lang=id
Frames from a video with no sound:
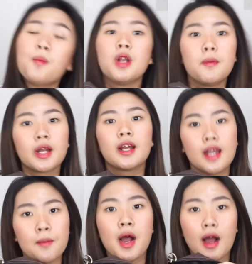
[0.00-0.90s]
bener-bener
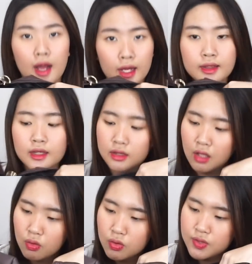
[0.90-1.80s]
gede banget.
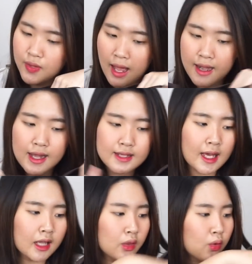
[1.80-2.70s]
Terus ada
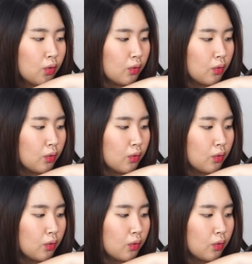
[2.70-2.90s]
satu